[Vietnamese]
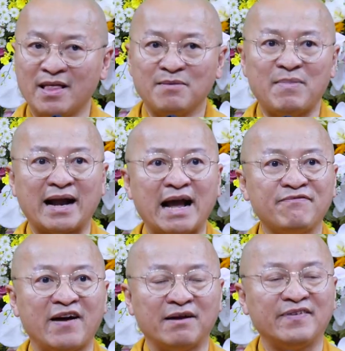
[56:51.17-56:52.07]
mà các
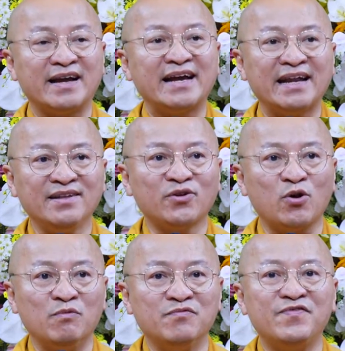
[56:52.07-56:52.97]
bạn phải gánh
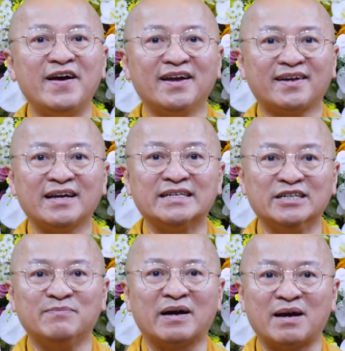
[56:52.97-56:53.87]
cùng với cái
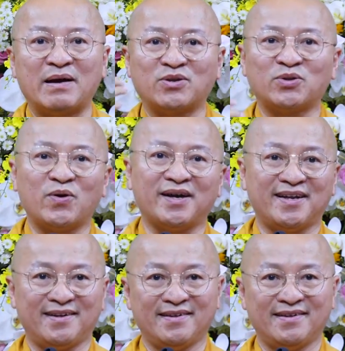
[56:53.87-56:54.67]
người mà các bạn cho thuê đó